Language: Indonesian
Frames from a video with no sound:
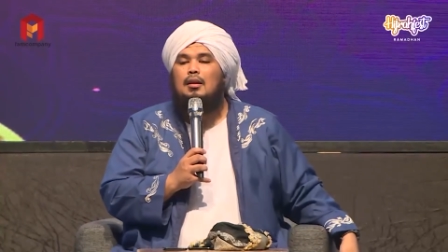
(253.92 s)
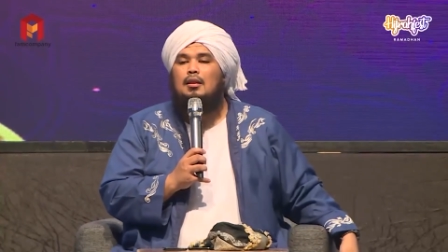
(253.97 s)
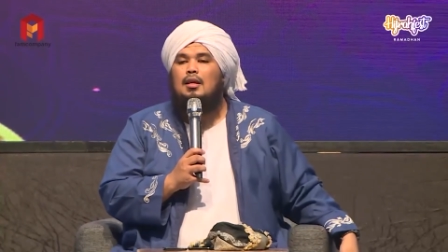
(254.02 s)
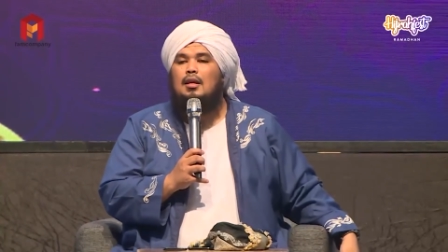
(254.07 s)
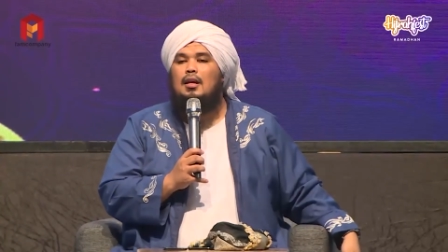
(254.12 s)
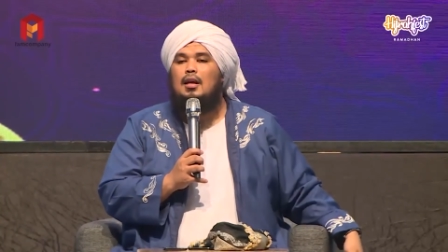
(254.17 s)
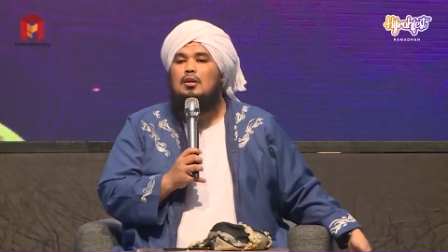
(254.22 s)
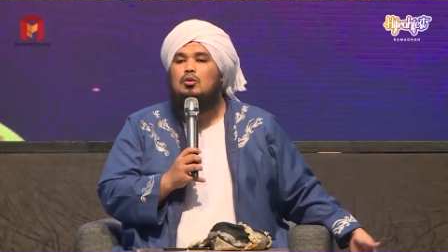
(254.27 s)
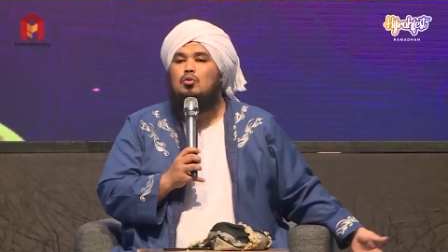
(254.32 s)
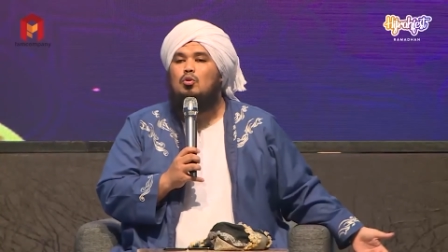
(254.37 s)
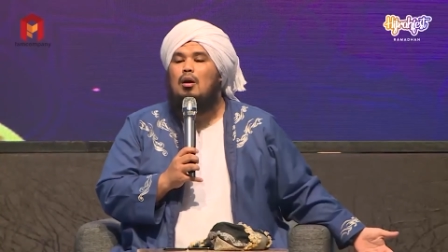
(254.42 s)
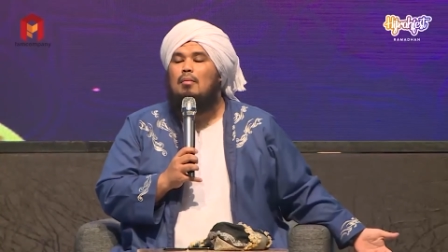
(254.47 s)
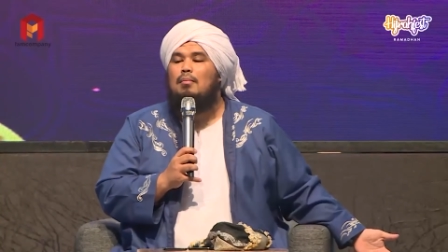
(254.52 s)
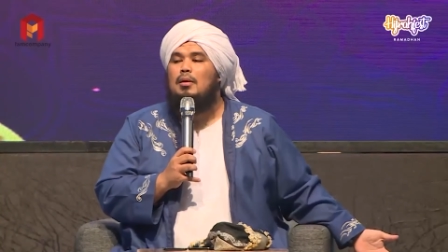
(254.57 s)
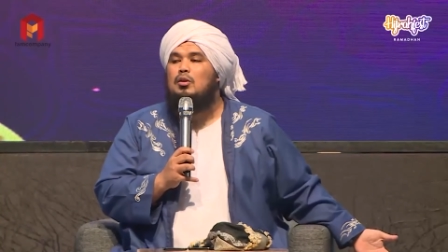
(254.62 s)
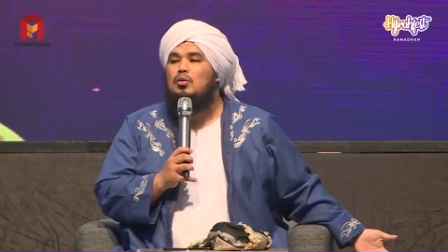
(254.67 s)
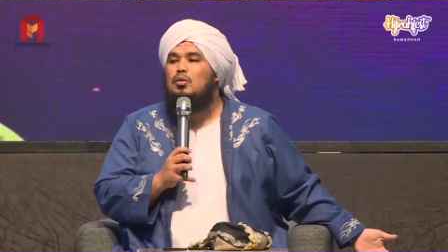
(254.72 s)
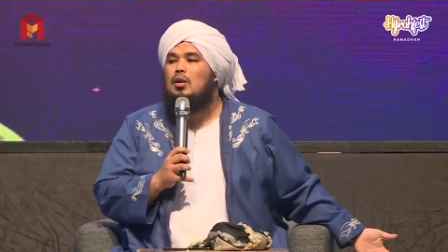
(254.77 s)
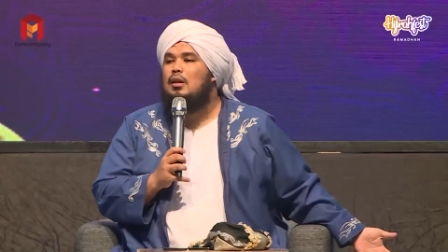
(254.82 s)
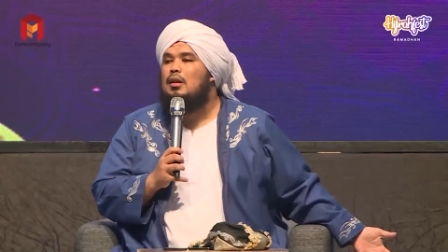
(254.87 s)
Ketika
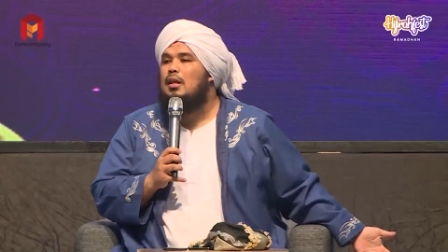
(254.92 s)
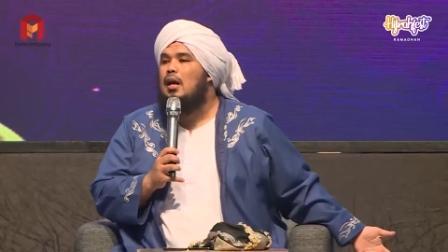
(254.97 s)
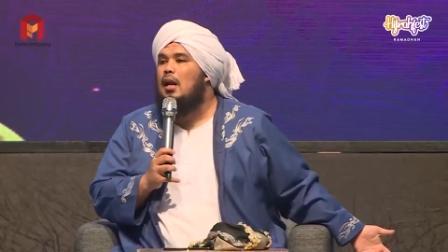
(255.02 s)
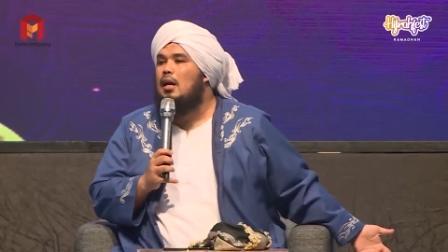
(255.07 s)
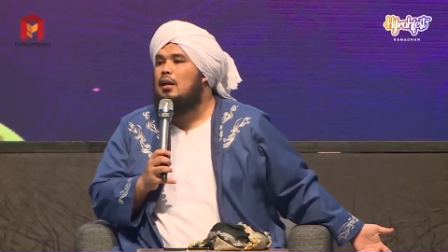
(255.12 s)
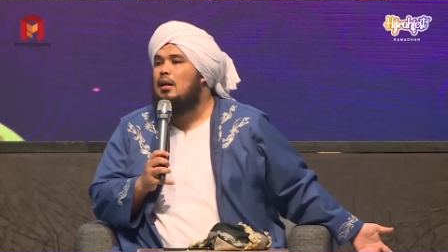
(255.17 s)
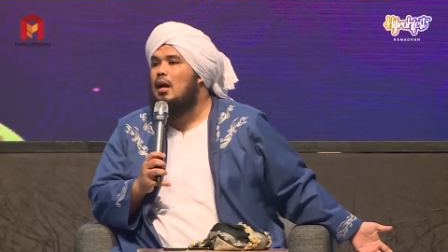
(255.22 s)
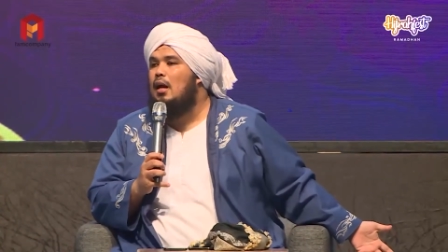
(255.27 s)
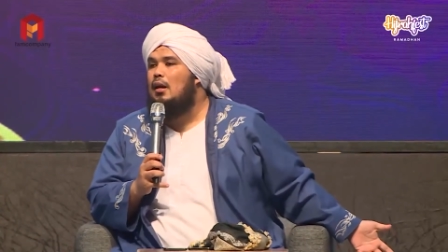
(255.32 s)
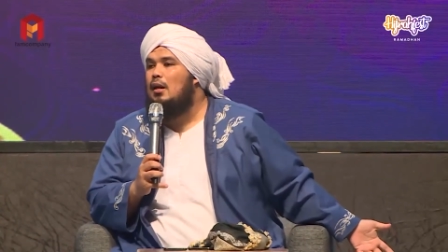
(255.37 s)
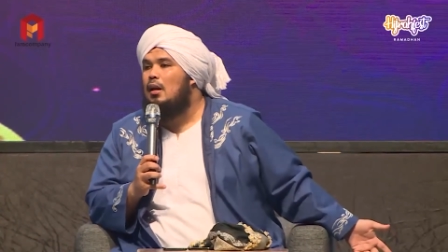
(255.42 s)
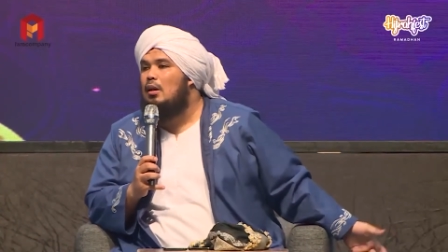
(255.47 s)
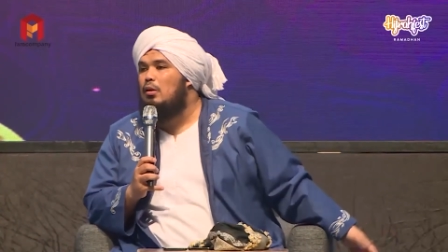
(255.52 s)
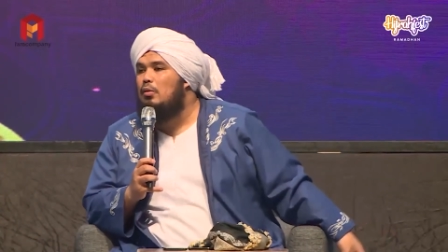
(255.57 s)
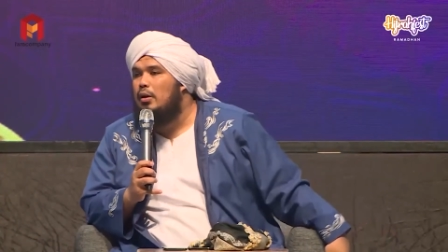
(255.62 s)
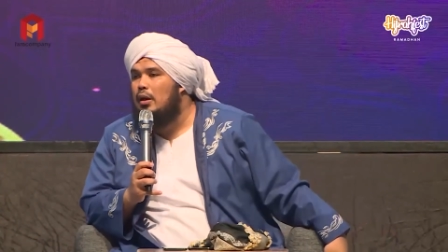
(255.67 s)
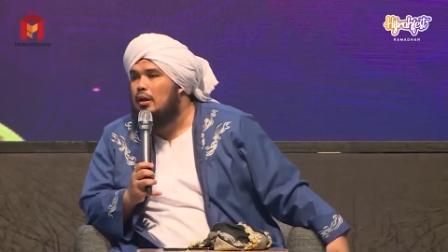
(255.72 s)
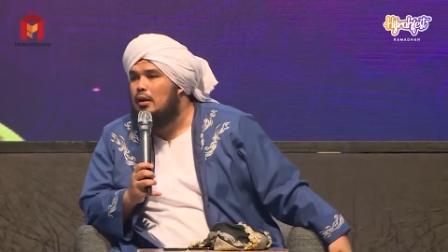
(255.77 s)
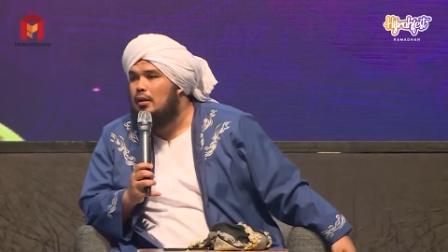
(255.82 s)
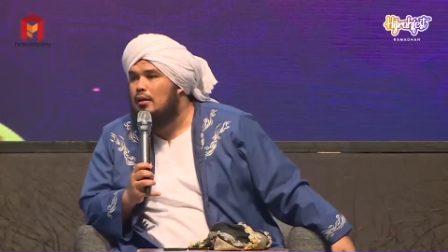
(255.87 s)
suami sudah tak lagi ada
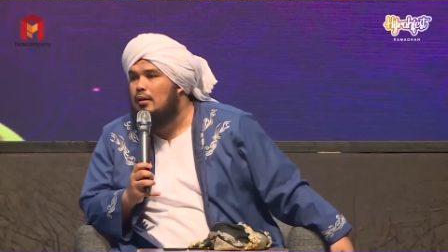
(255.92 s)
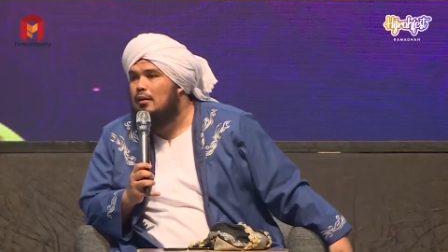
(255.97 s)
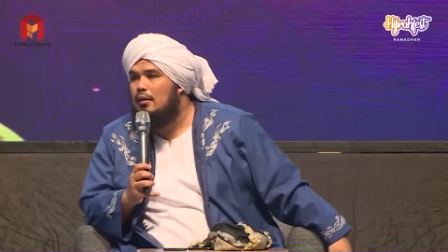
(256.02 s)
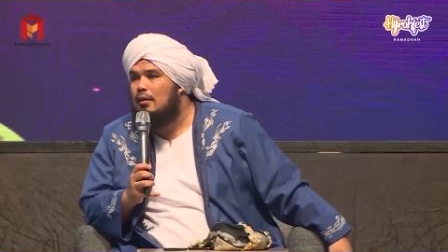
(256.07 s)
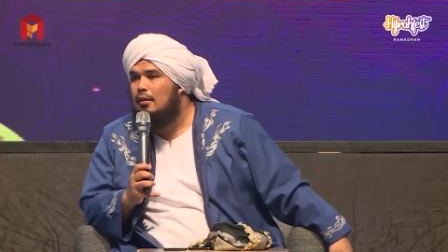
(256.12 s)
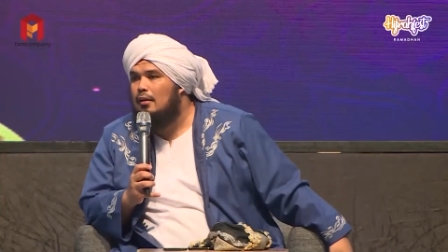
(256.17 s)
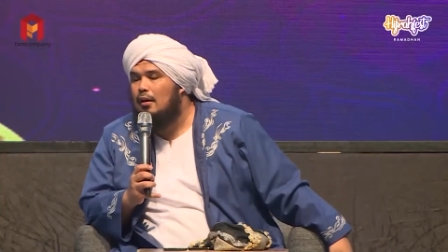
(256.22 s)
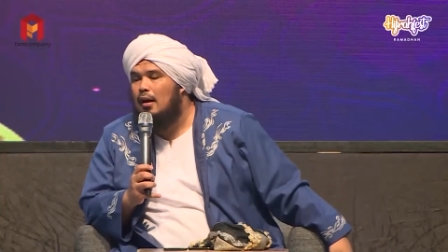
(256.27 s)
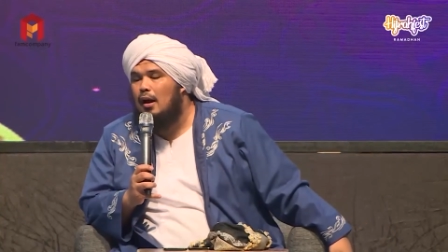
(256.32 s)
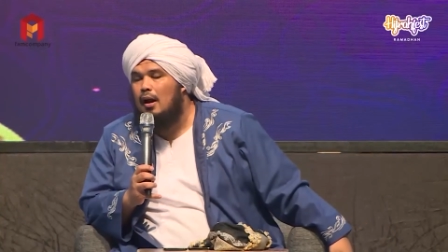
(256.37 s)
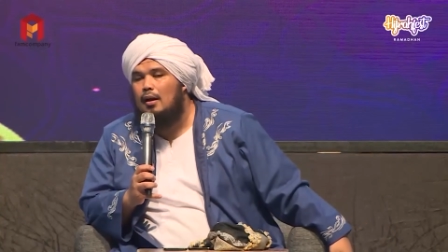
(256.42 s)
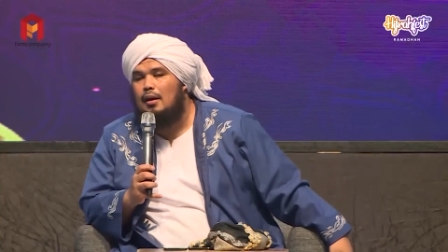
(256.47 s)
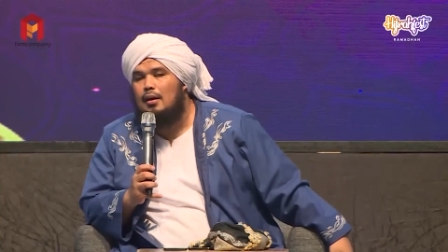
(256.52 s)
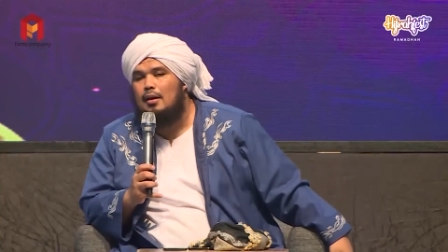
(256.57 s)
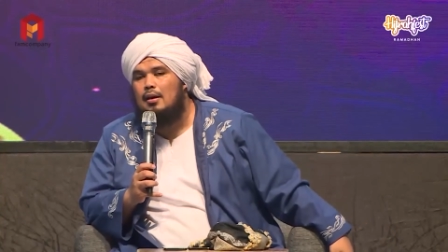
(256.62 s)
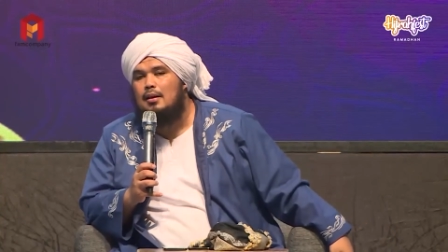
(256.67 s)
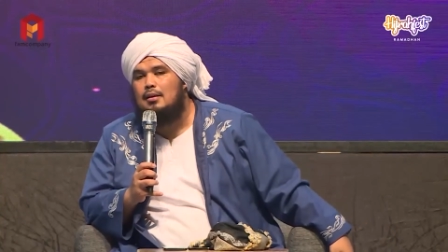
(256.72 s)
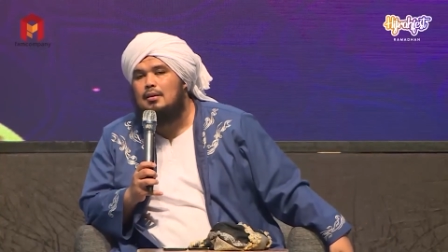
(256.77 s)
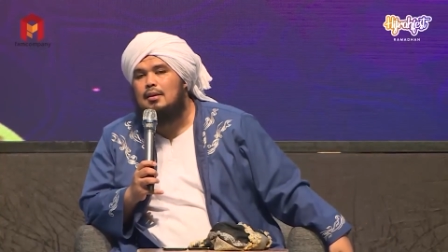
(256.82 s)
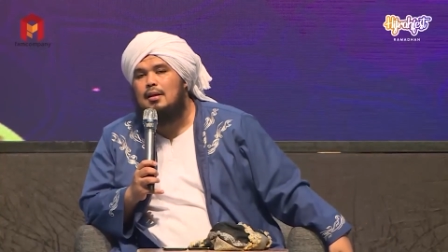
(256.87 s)
duit,
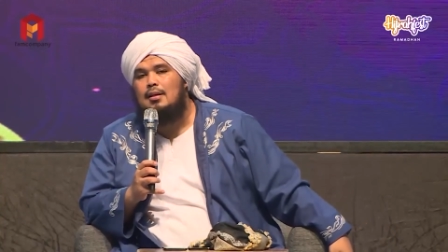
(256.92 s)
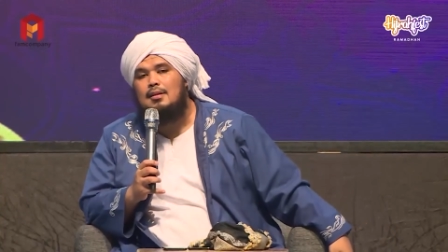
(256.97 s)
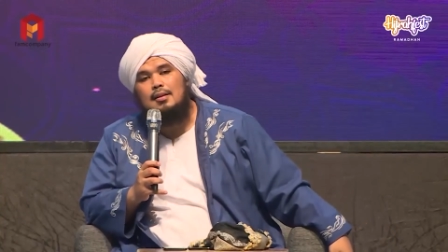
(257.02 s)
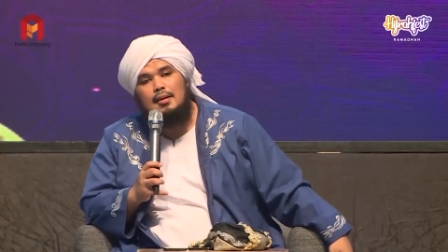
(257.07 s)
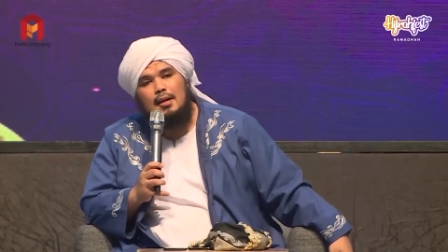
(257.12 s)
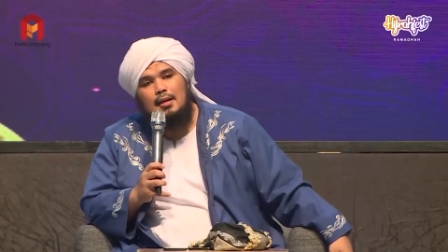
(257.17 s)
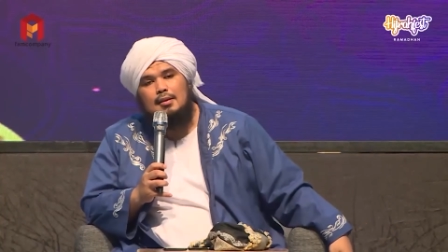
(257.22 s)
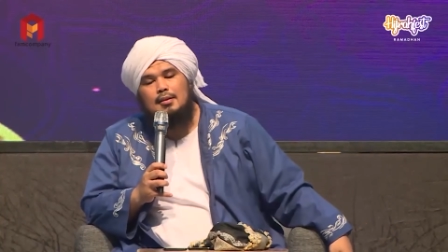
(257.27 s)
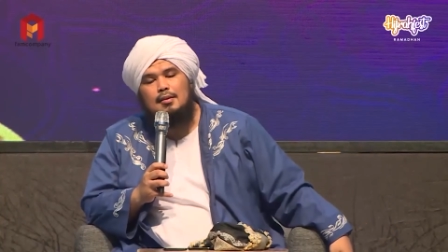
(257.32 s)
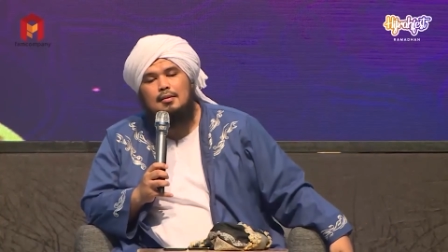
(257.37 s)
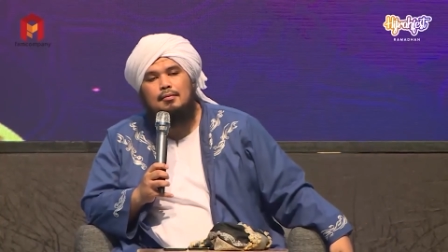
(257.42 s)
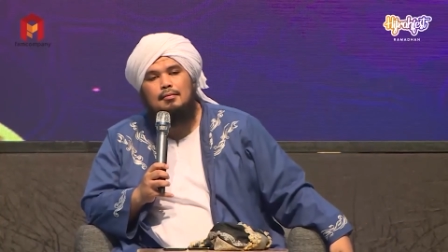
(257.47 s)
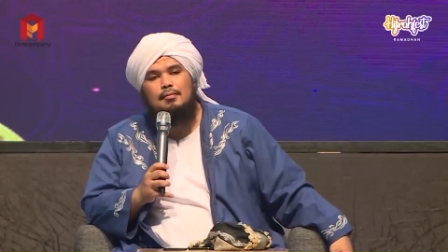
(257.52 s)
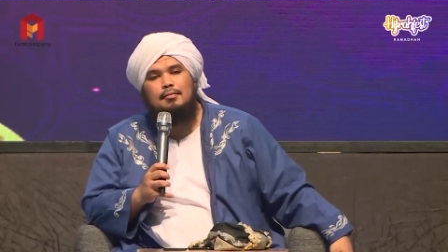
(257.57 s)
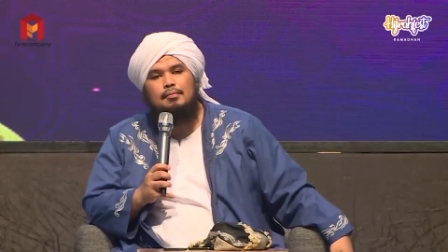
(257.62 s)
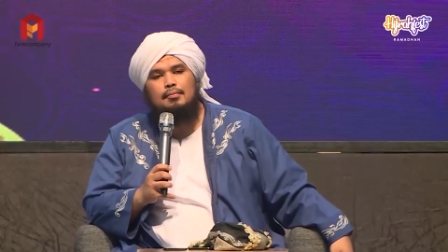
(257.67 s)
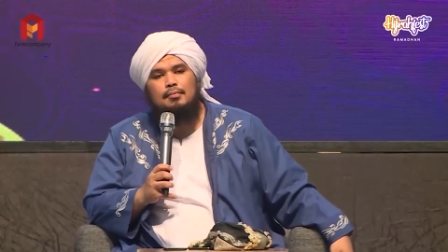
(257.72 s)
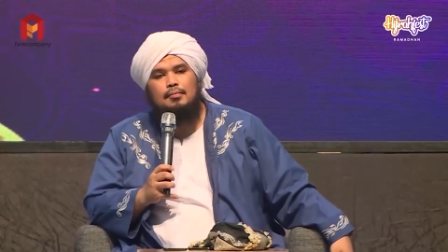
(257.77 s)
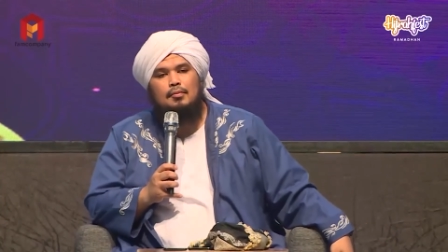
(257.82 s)
akhirnya istrinya stres.